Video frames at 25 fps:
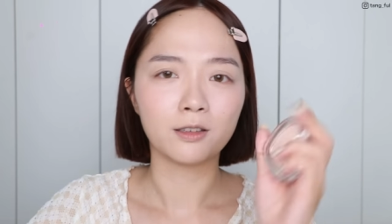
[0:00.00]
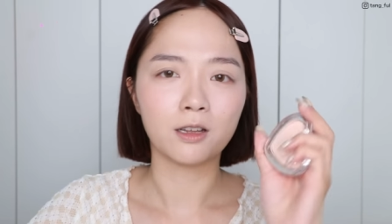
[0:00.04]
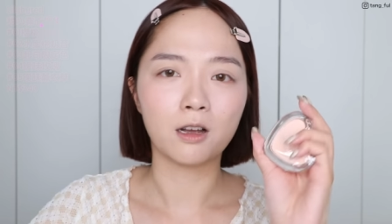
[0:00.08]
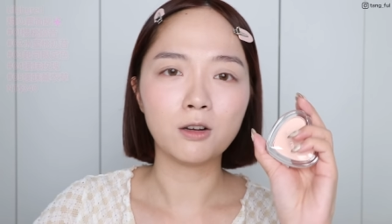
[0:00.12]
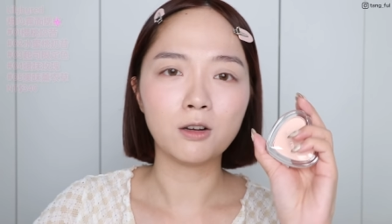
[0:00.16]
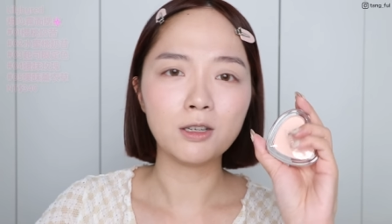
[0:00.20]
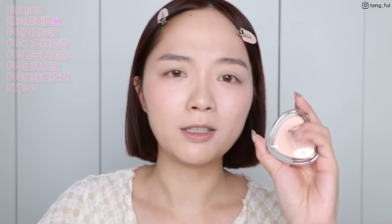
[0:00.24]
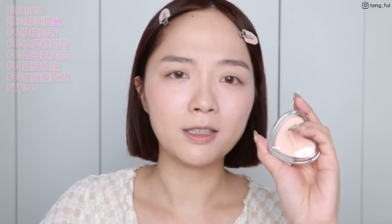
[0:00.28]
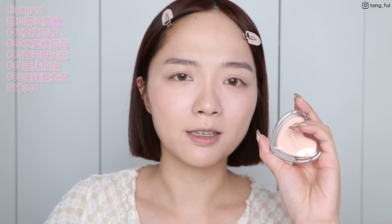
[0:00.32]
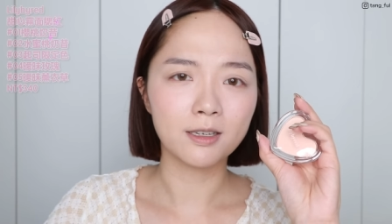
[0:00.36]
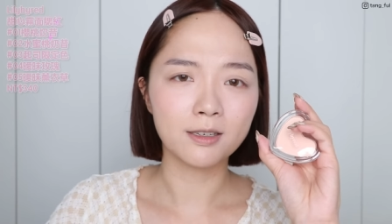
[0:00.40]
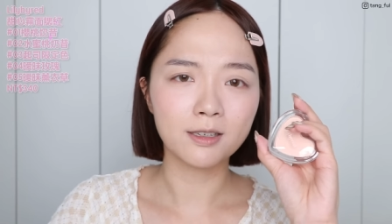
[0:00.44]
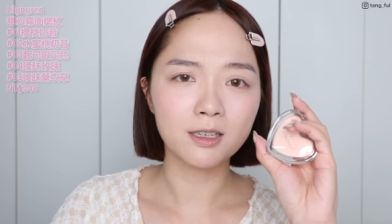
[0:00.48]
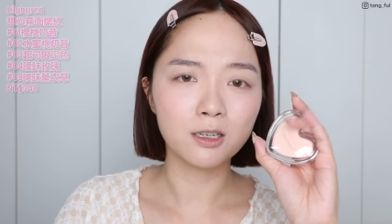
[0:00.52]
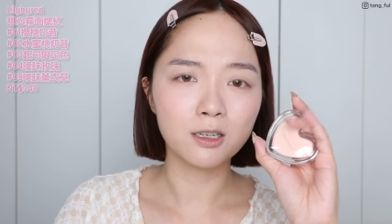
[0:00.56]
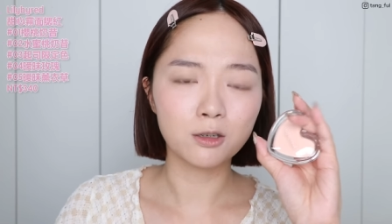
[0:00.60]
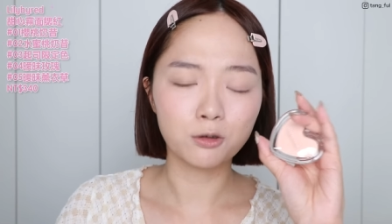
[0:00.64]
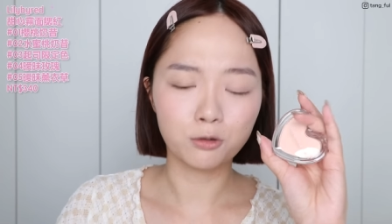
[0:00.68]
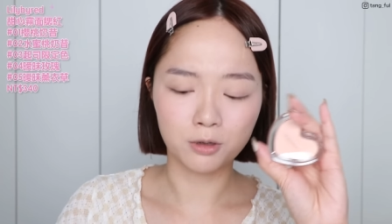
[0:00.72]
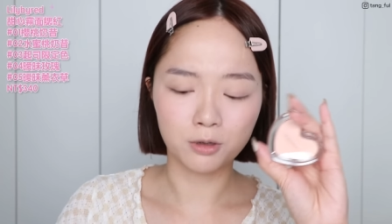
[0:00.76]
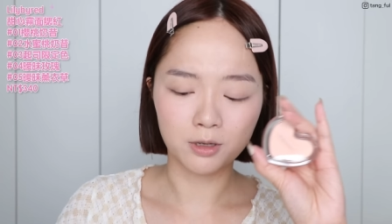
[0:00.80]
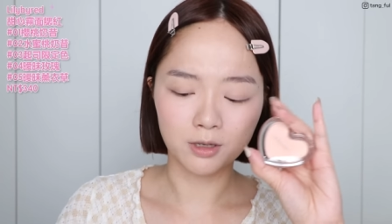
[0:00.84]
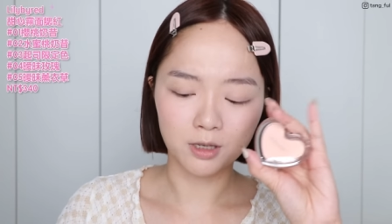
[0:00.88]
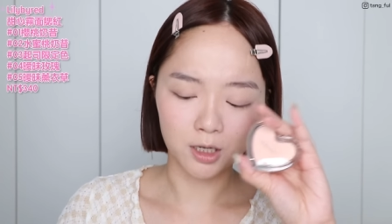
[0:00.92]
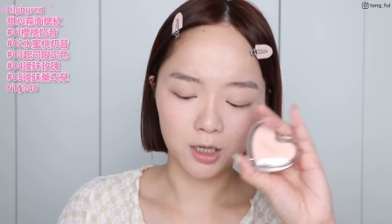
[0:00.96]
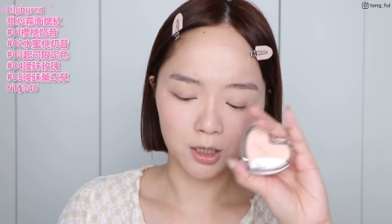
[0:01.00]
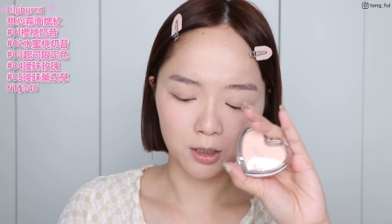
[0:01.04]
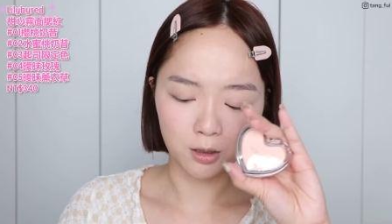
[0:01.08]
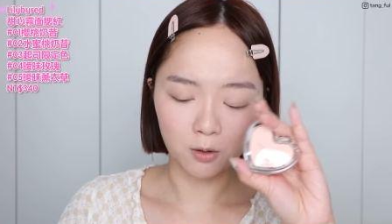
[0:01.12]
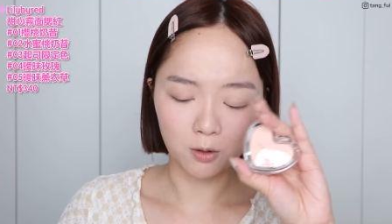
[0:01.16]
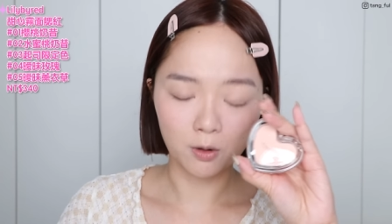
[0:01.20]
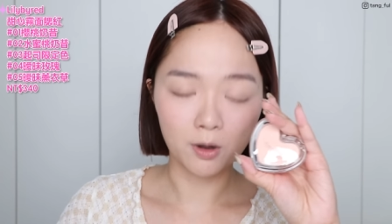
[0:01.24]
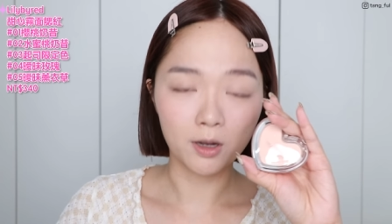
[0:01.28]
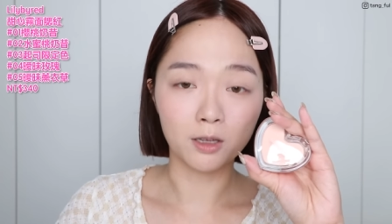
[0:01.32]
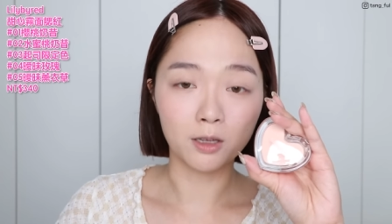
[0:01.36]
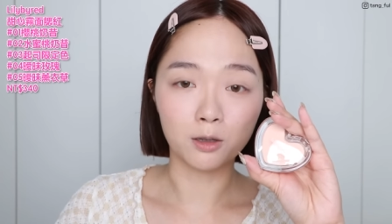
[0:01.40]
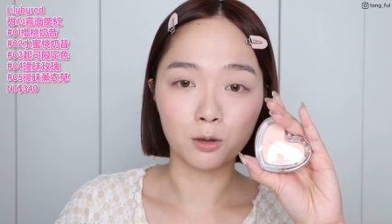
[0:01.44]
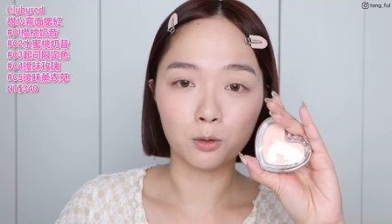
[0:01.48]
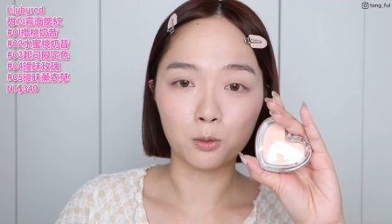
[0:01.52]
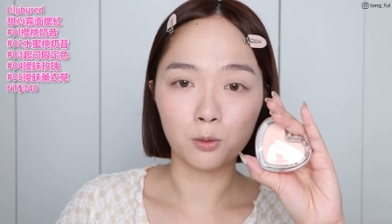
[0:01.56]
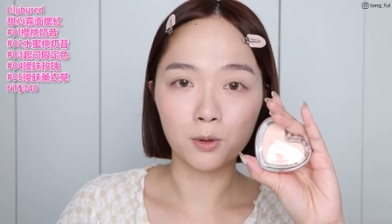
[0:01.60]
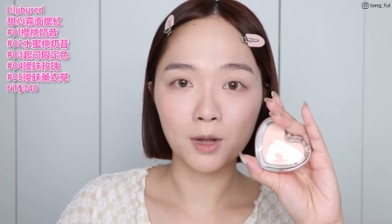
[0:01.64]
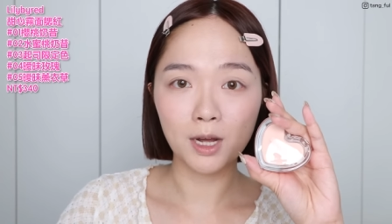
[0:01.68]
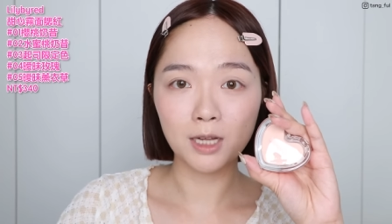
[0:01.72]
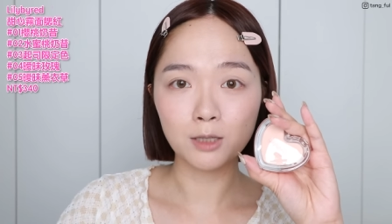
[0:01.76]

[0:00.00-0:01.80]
然后颜色选择又很多，